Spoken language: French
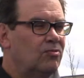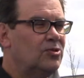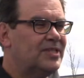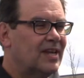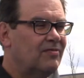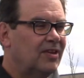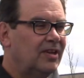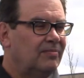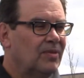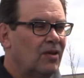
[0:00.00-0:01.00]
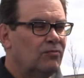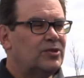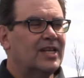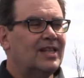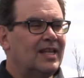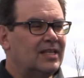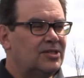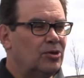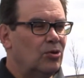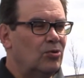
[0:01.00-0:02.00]
vous le savez, vous êtes
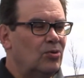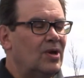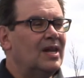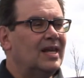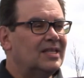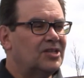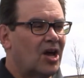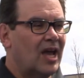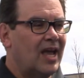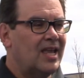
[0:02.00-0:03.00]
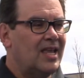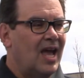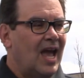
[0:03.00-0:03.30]
les yeux, les oreilles,